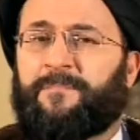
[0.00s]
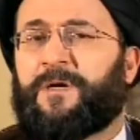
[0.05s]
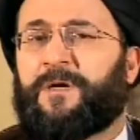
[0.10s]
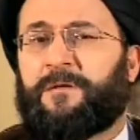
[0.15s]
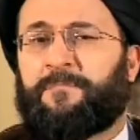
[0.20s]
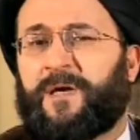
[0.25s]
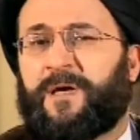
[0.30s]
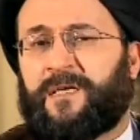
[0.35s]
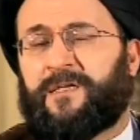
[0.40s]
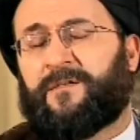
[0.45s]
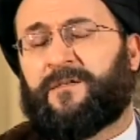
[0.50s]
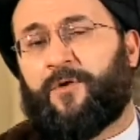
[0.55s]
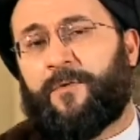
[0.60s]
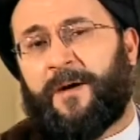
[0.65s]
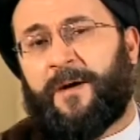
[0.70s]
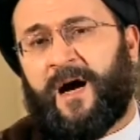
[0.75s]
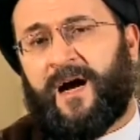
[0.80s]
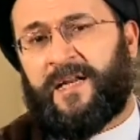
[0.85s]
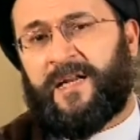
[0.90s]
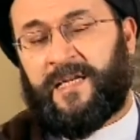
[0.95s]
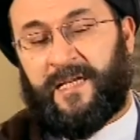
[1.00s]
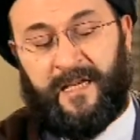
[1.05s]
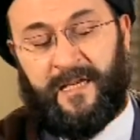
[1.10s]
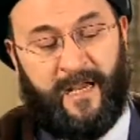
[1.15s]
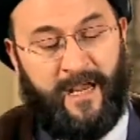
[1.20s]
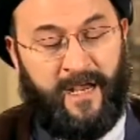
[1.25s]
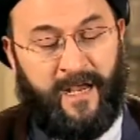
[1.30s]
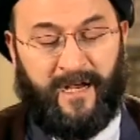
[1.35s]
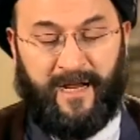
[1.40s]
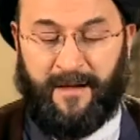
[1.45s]
من بيت أم هاني
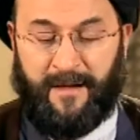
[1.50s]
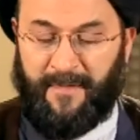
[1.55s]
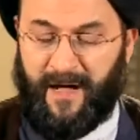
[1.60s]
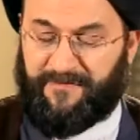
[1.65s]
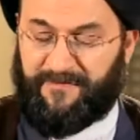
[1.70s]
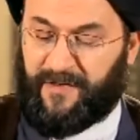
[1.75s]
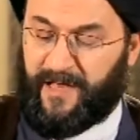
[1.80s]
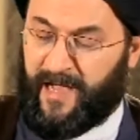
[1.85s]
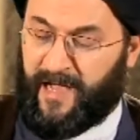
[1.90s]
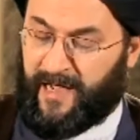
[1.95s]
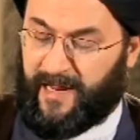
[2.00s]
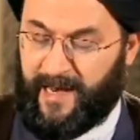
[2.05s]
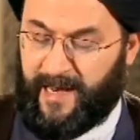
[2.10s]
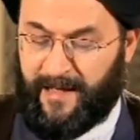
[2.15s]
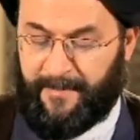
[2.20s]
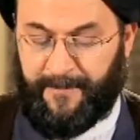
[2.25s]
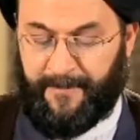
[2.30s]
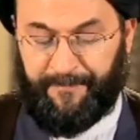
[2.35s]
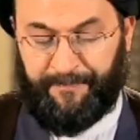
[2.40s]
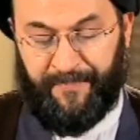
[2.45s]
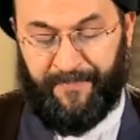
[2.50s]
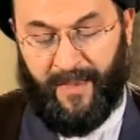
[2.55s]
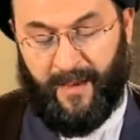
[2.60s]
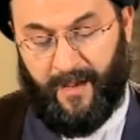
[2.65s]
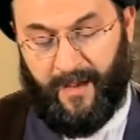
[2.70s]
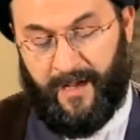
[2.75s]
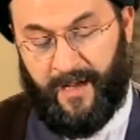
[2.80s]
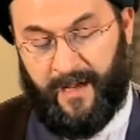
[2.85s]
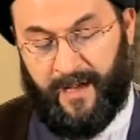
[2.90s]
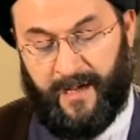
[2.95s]
كما في أغلب
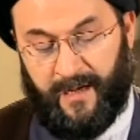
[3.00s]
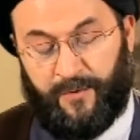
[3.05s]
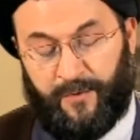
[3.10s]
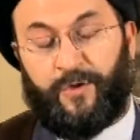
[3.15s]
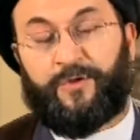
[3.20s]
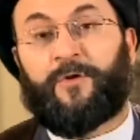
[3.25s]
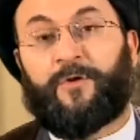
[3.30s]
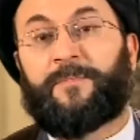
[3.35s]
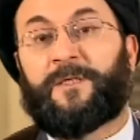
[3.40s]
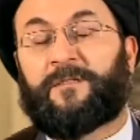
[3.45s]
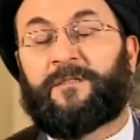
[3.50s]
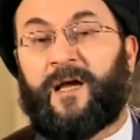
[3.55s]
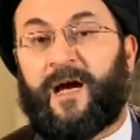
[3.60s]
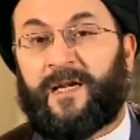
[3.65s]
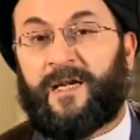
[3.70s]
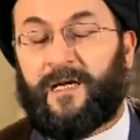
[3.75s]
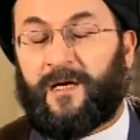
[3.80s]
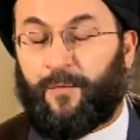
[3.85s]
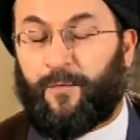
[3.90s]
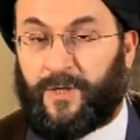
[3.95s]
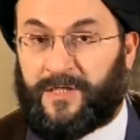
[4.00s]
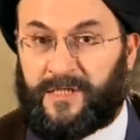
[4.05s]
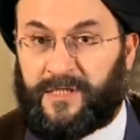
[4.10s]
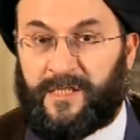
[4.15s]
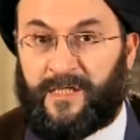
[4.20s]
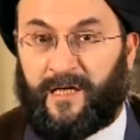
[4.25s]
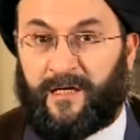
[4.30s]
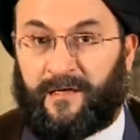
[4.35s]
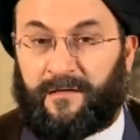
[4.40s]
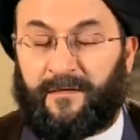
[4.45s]
آه، كتب التاريخ
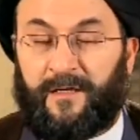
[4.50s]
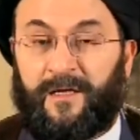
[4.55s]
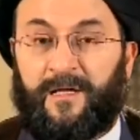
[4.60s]
والسير